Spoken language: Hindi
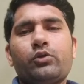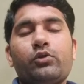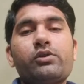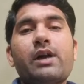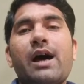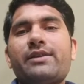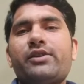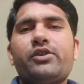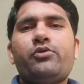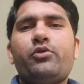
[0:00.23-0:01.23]
तो दोस्त आज
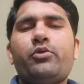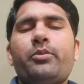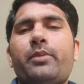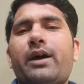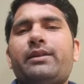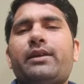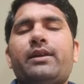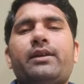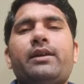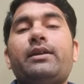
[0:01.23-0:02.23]
की इस वीडियो में बात
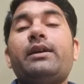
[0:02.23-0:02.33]
करेंगे